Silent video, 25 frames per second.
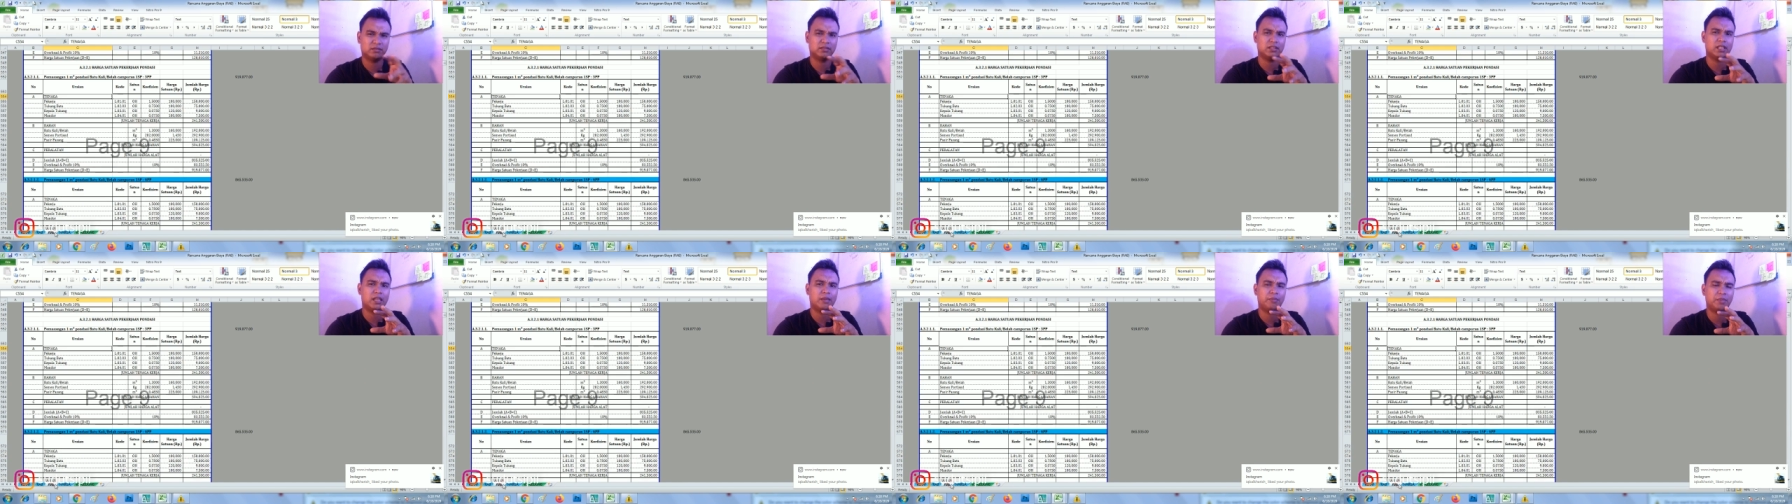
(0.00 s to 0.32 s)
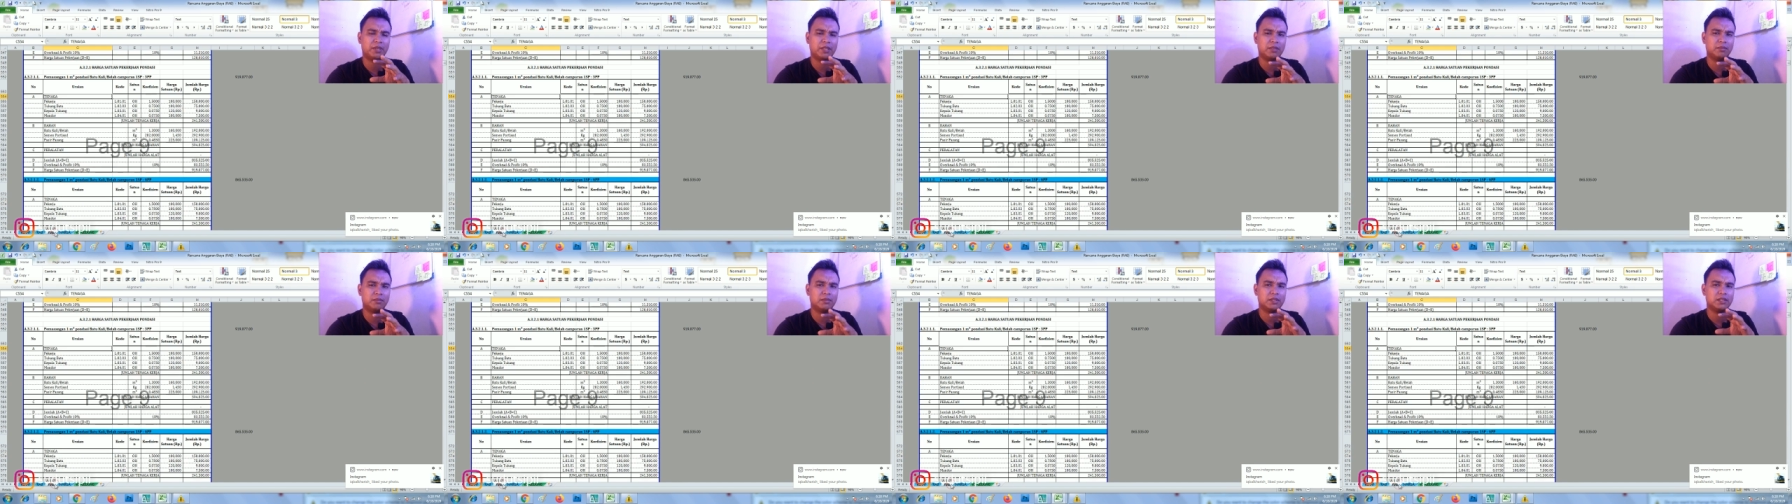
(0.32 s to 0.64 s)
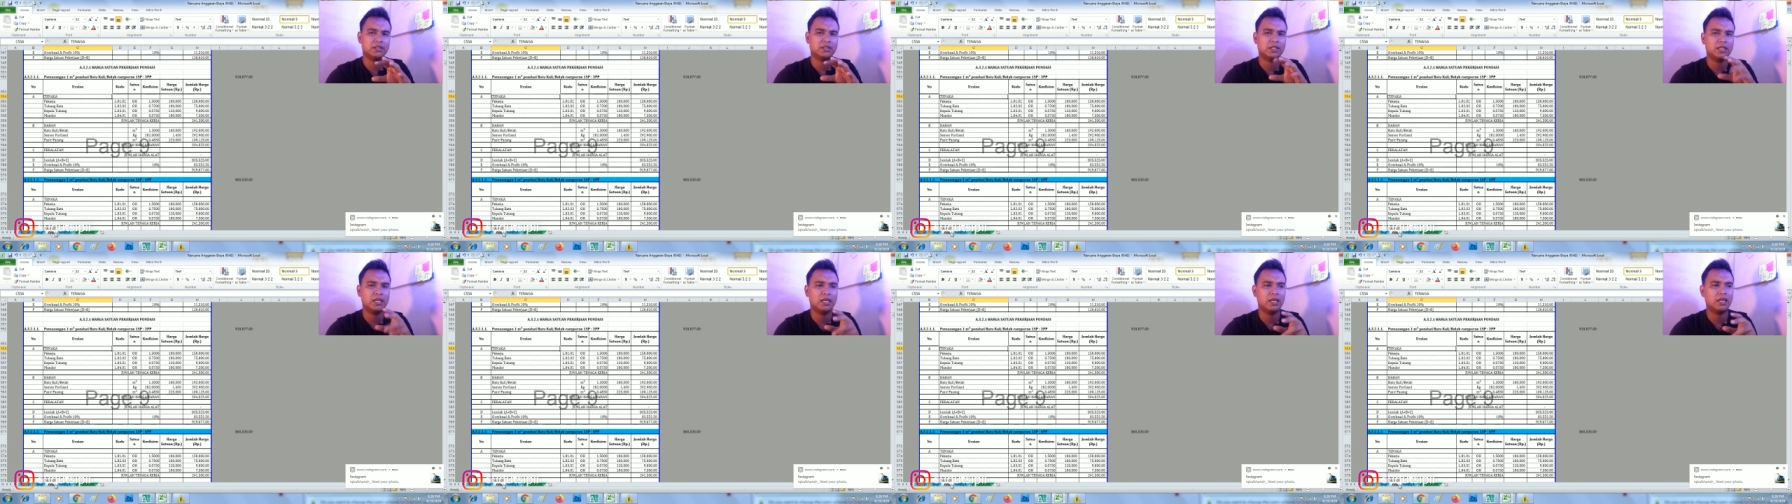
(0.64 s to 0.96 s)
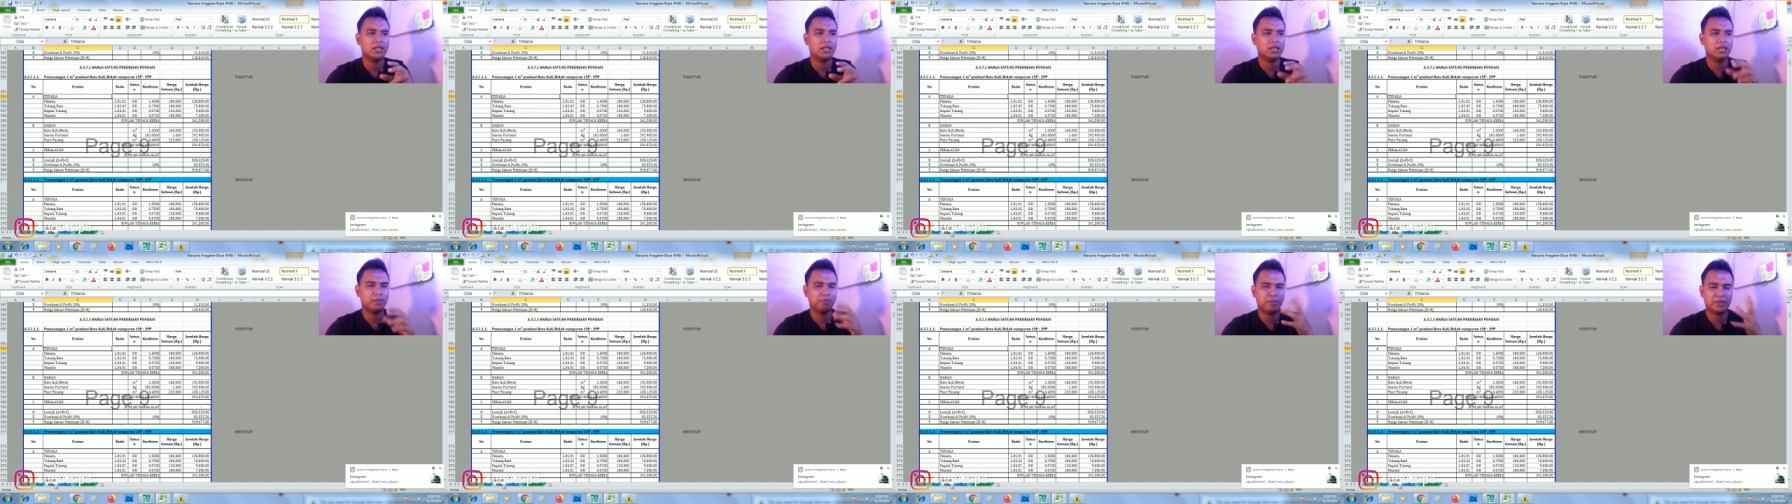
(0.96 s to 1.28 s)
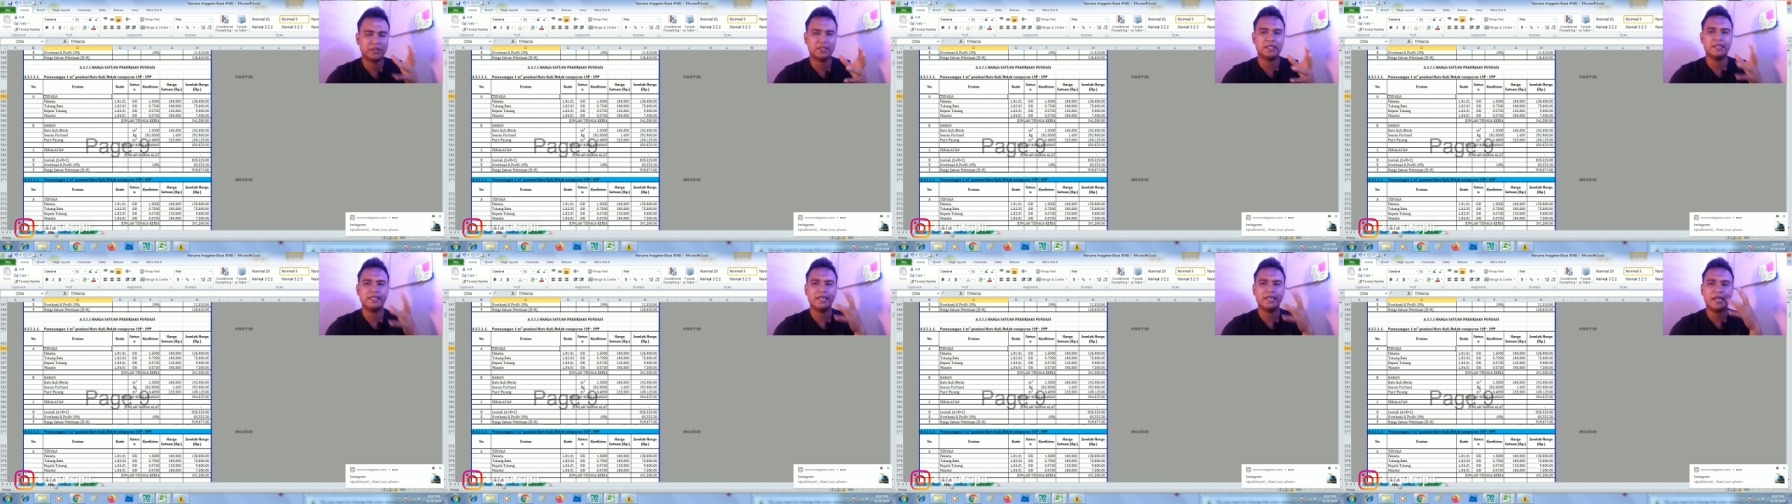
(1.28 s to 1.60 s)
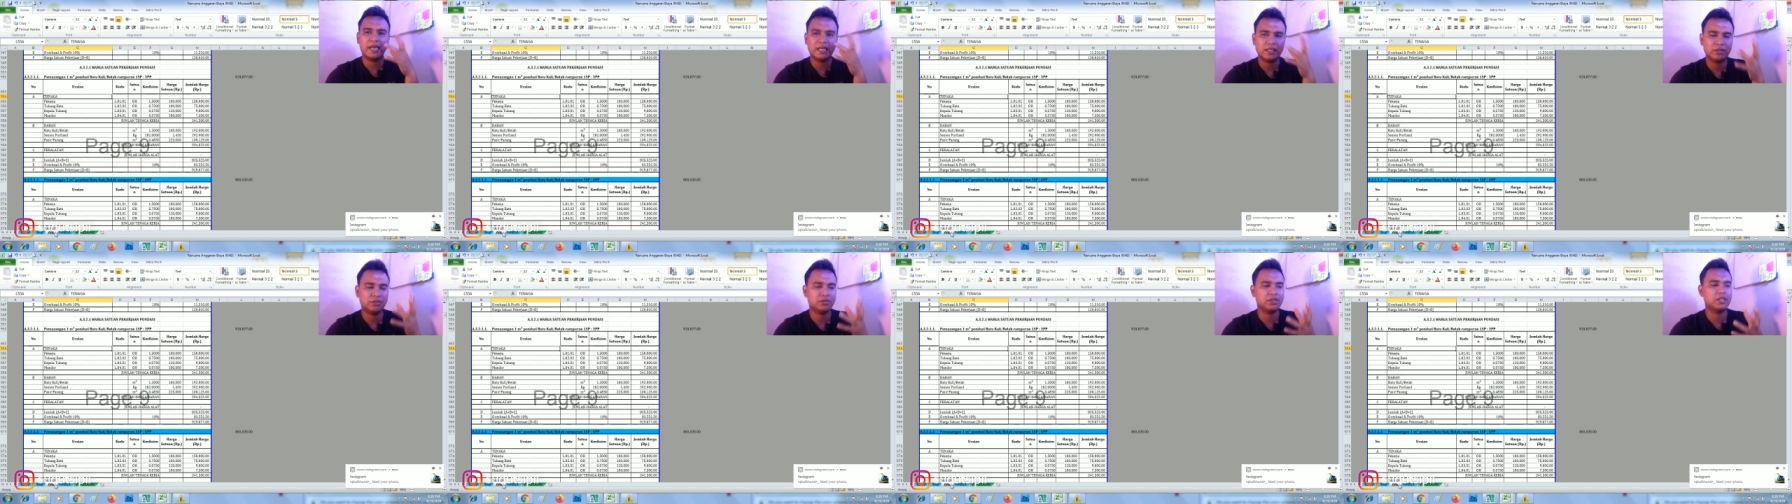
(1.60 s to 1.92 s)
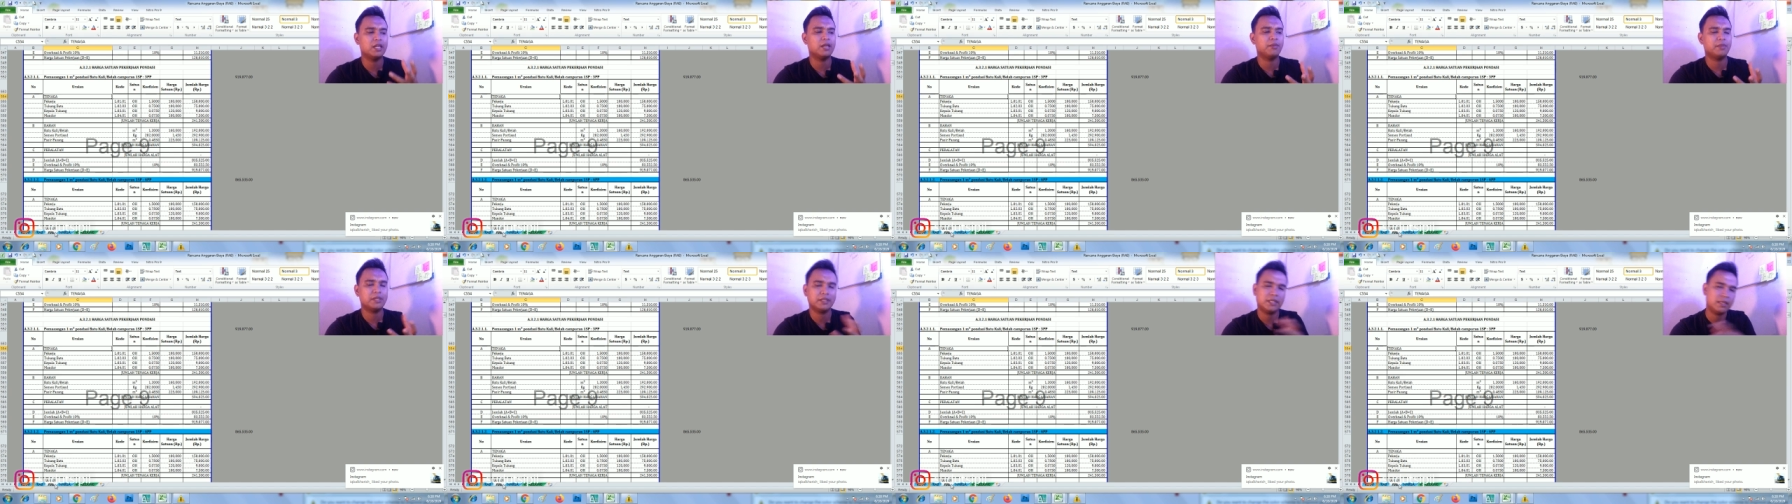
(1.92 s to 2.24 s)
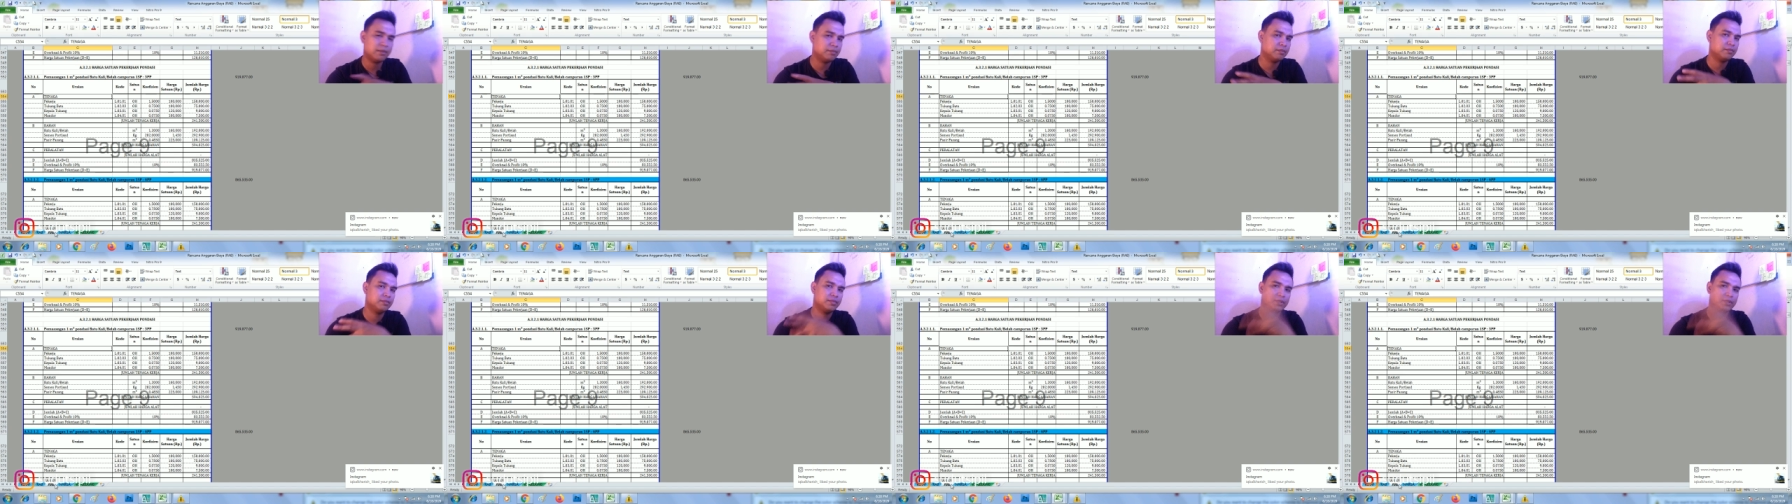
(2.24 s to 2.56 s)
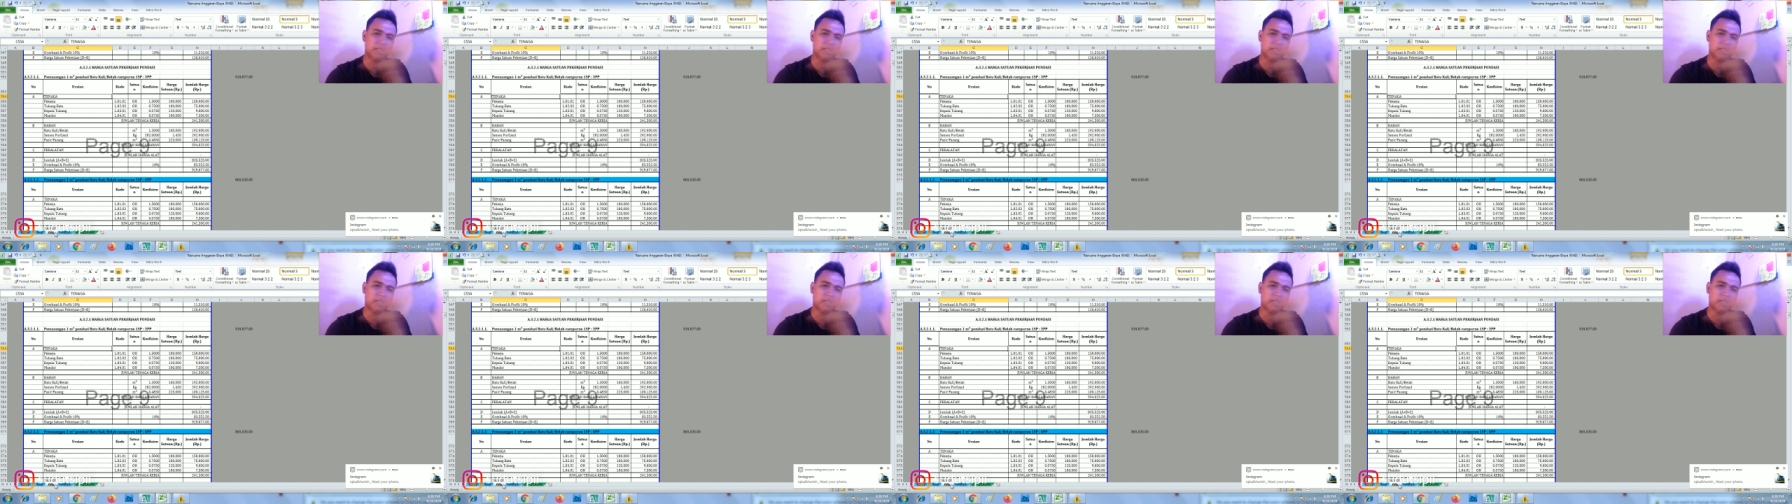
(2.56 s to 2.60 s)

apa namanya pertanyaan atau segala macam,